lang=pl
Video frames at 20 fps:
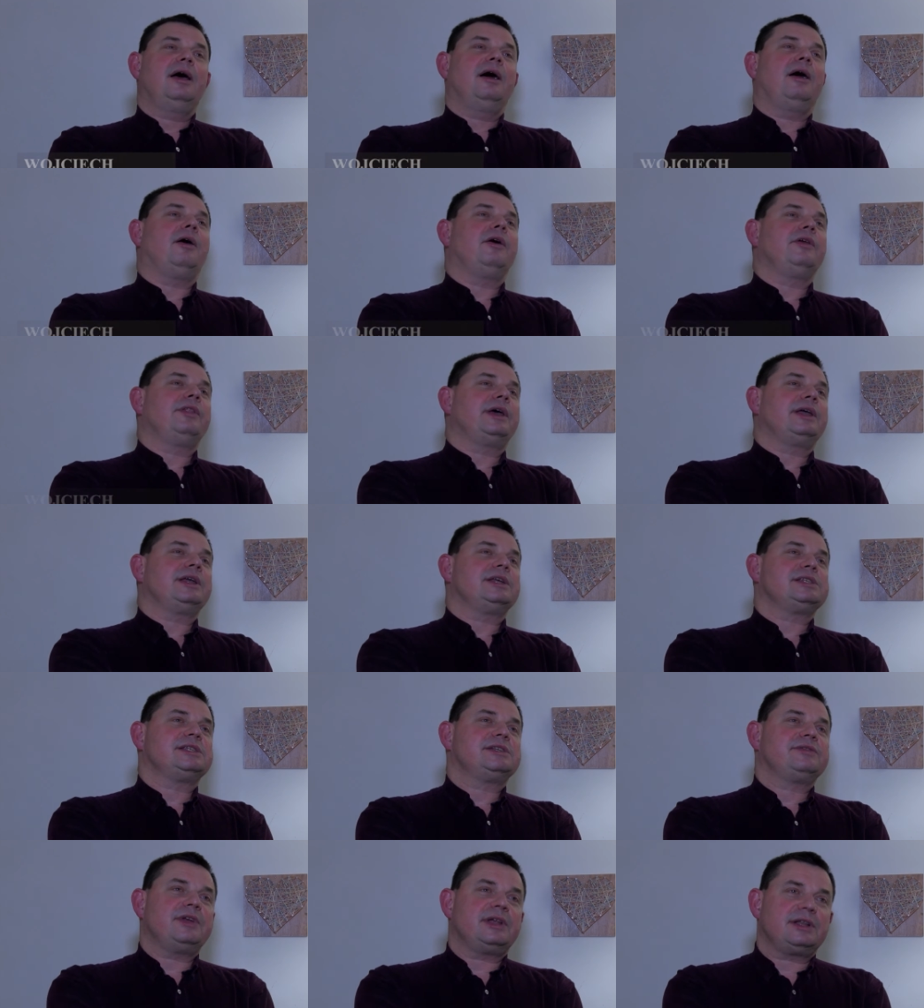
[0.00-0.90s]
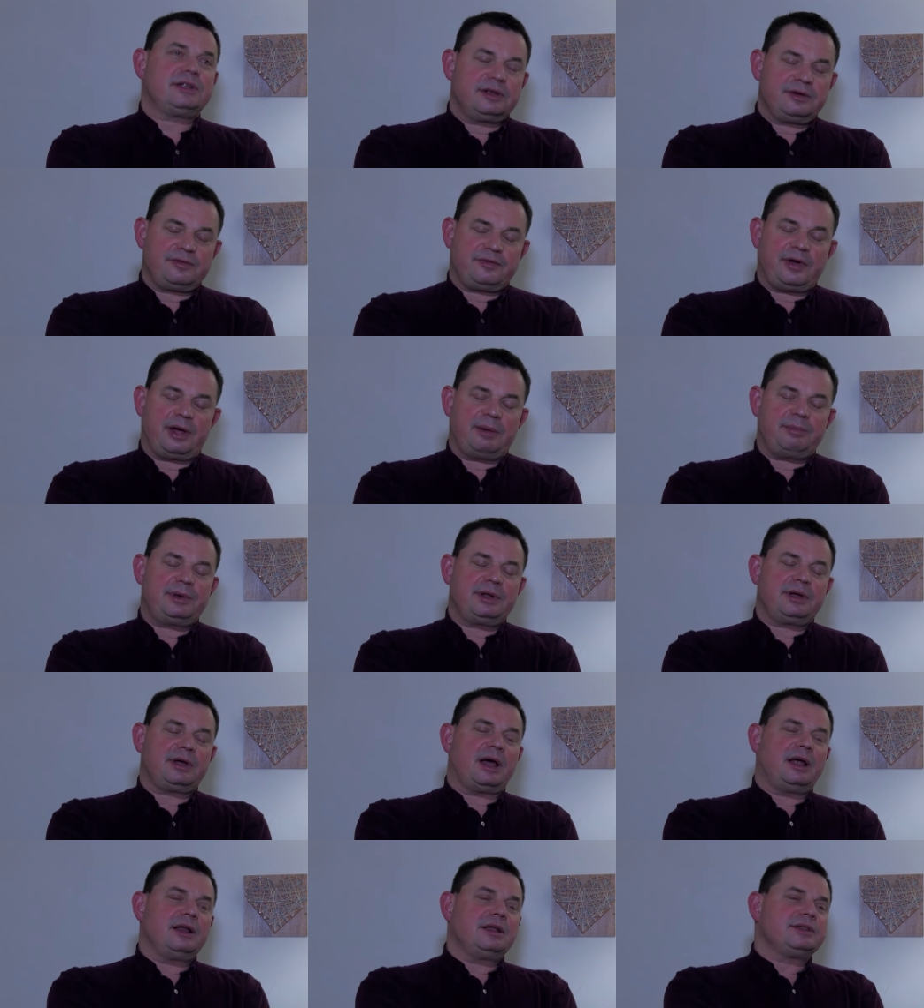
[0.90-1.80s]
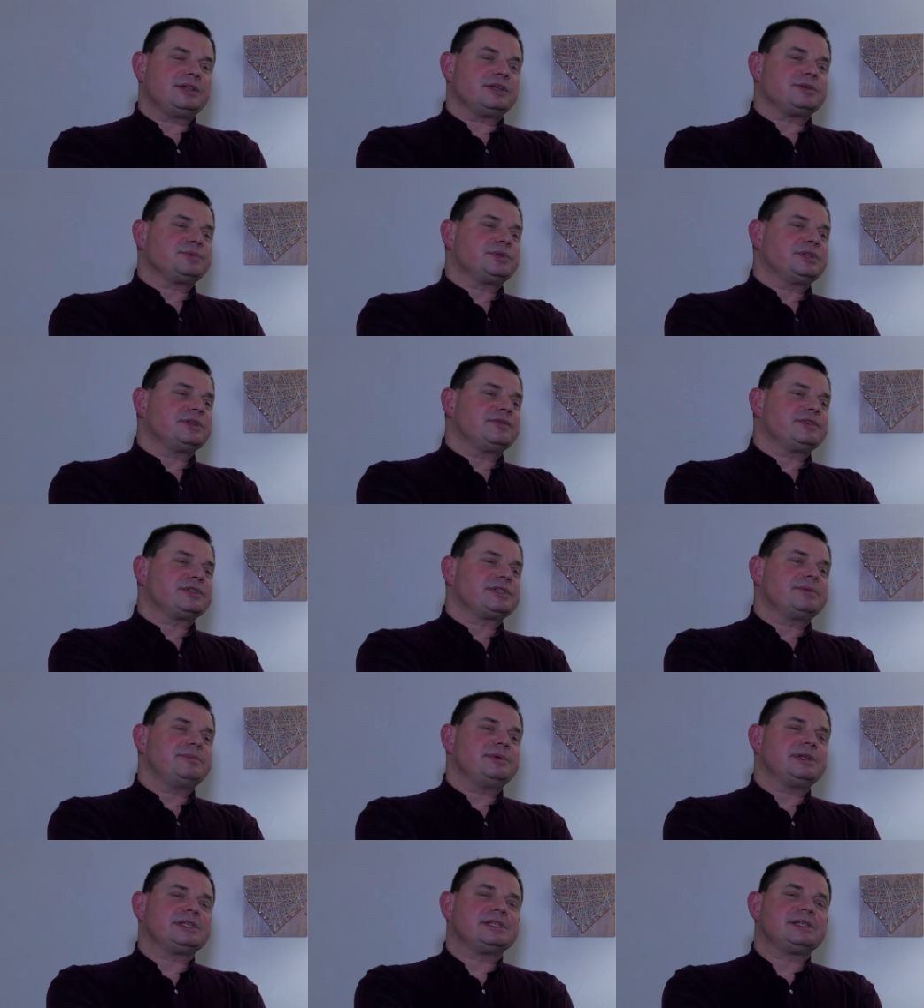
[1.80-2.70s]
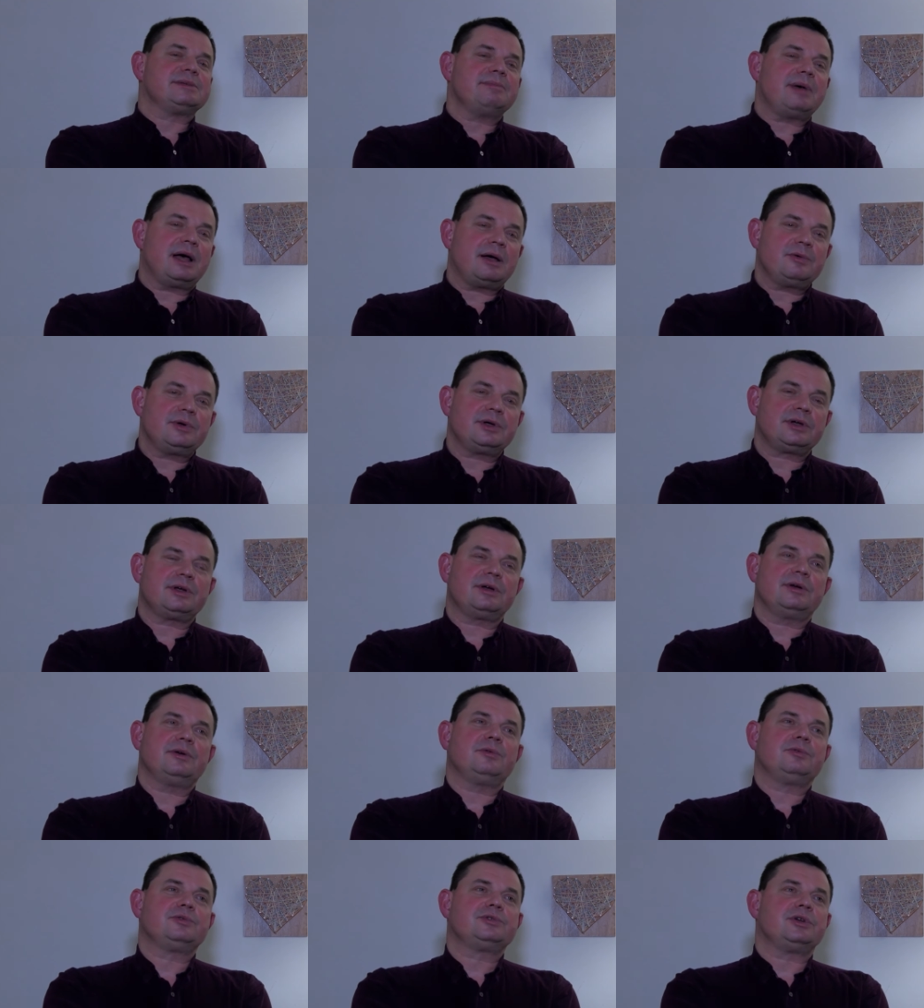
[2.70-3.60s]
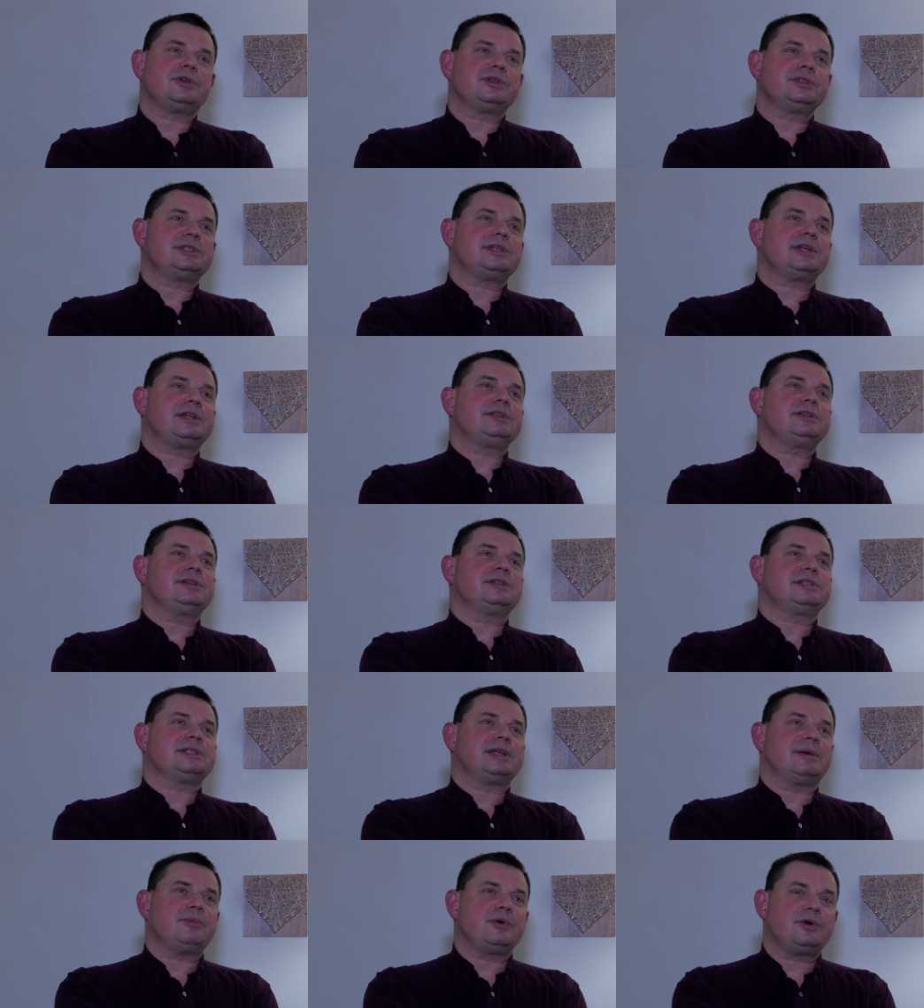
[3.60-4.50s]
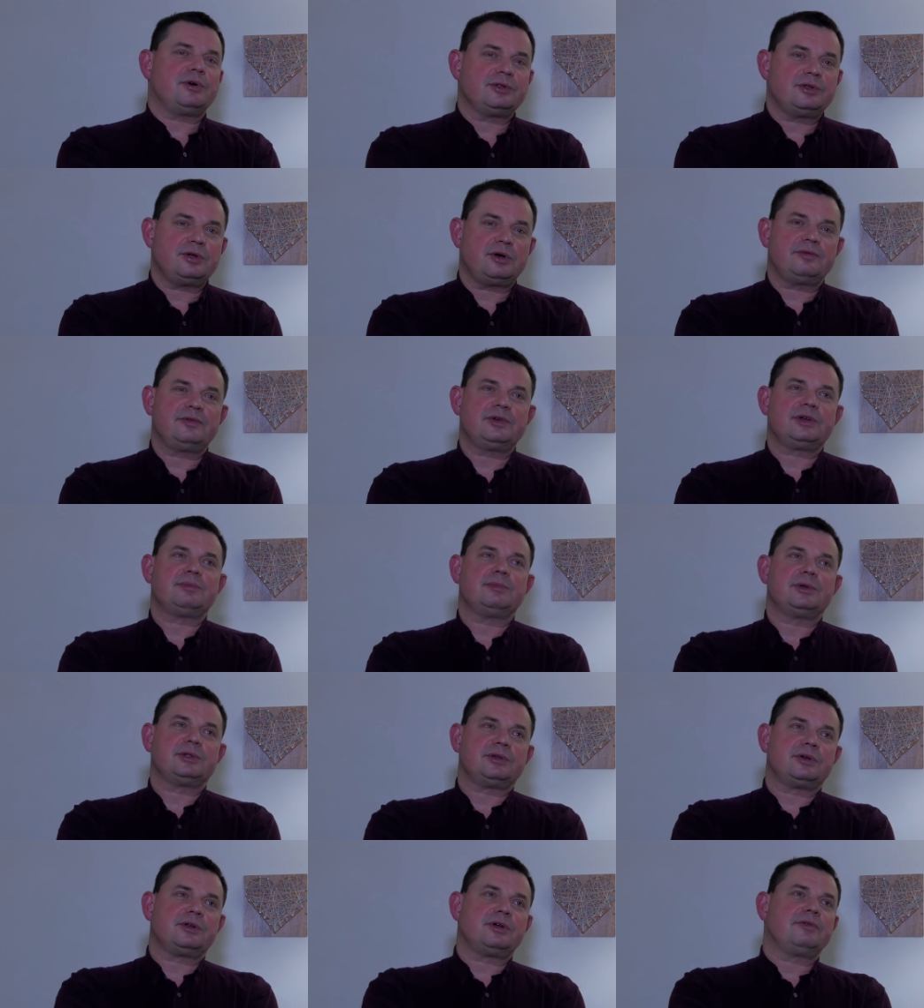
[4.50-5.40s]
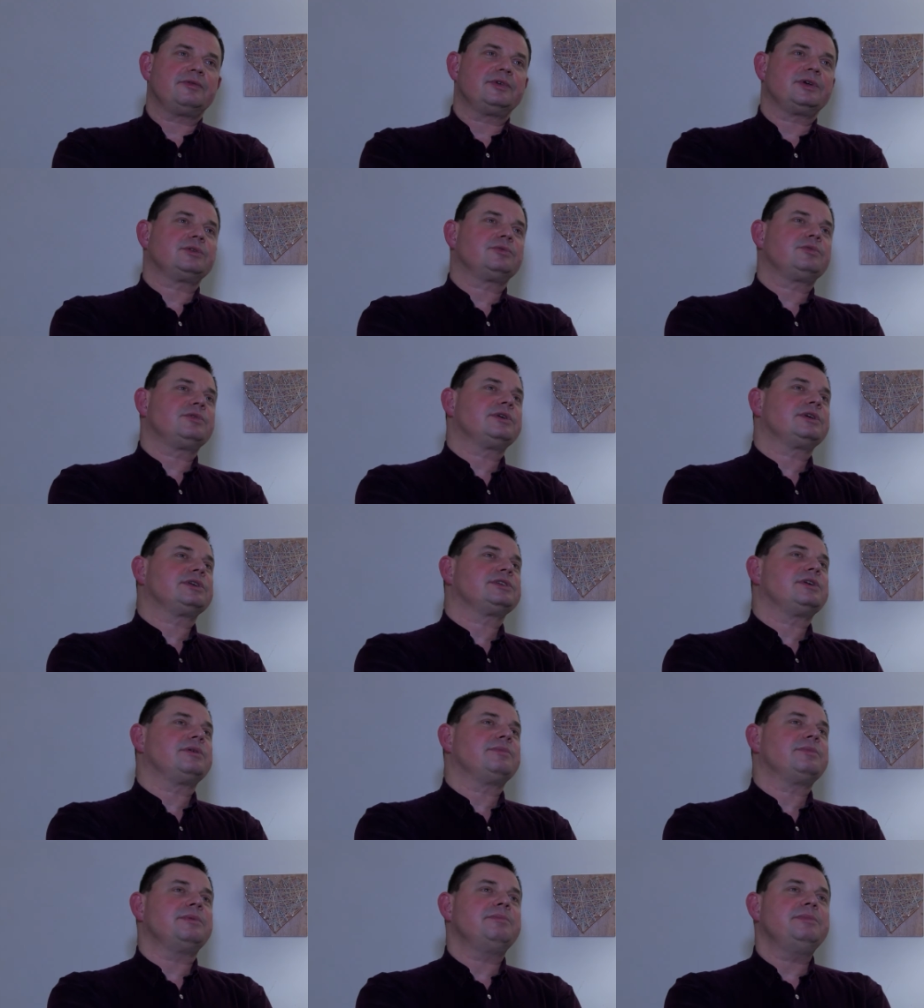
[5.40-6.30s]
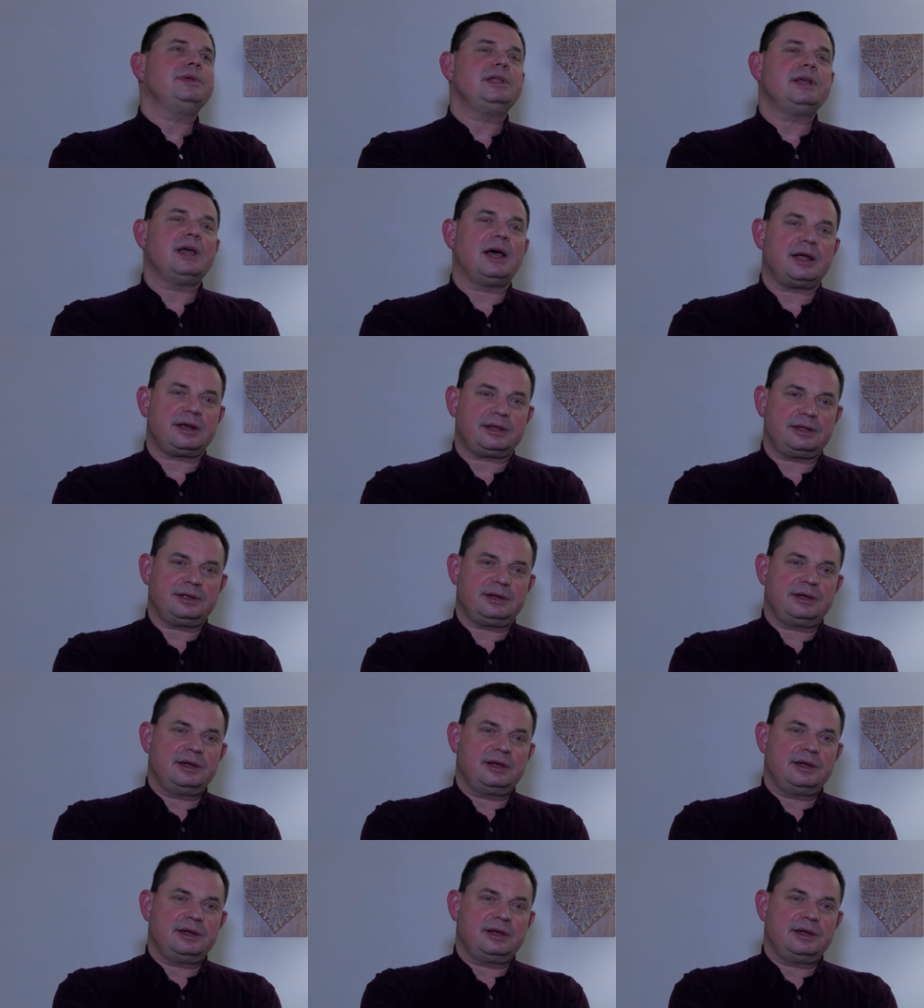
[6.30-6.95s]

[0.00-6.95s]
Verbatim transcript: Ona jest z wielkich fabryk, ale też przede wszystkim jest z małych urządzeń samochodowych, motorowych, których są miliardy.